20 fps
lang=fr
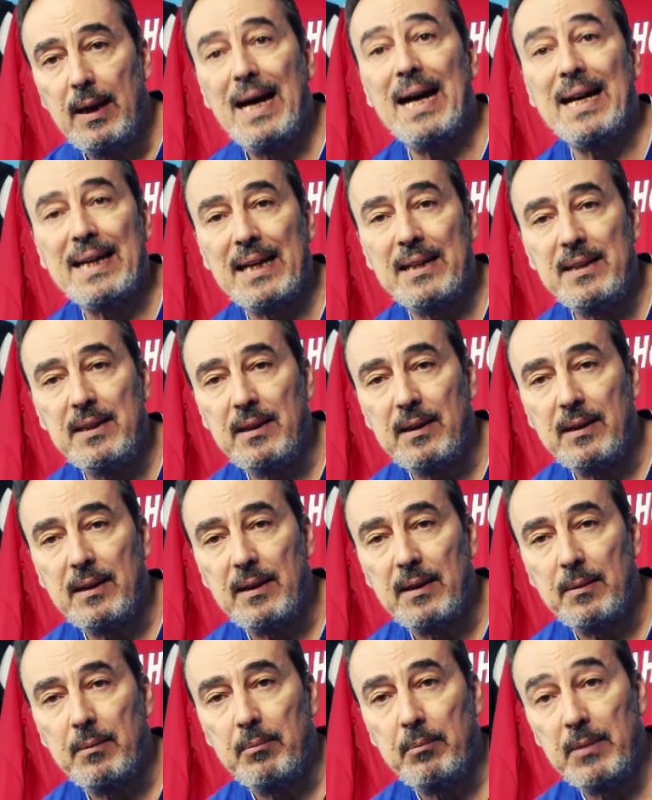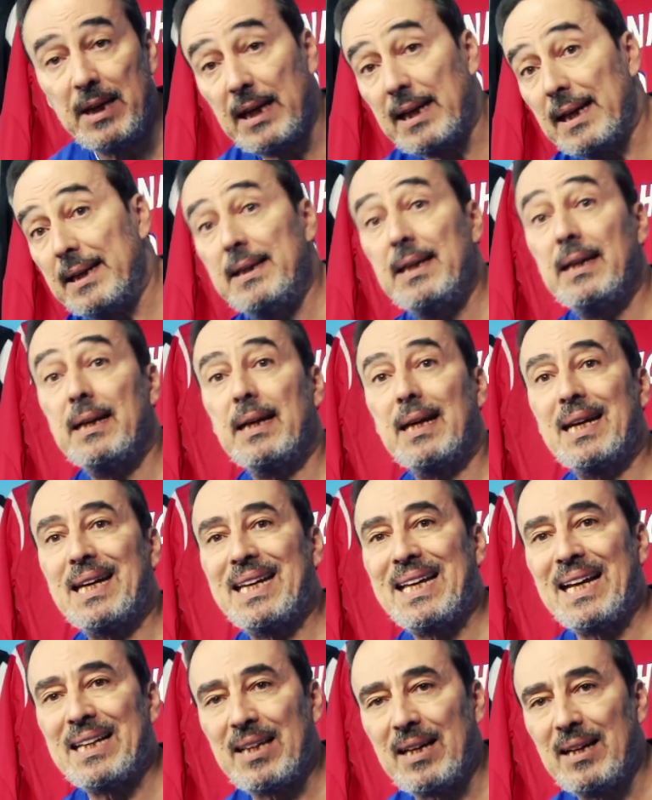a gagné. Mais a gagné
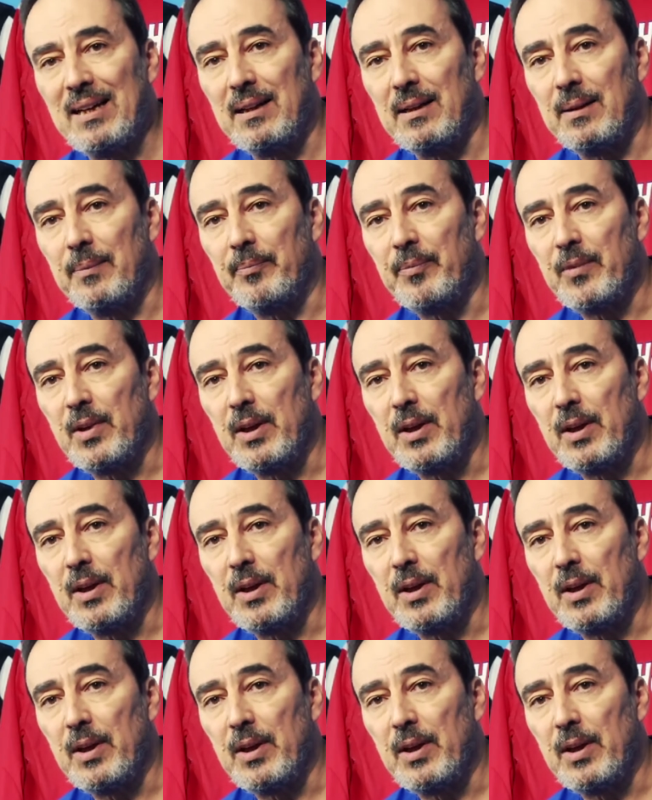4 1.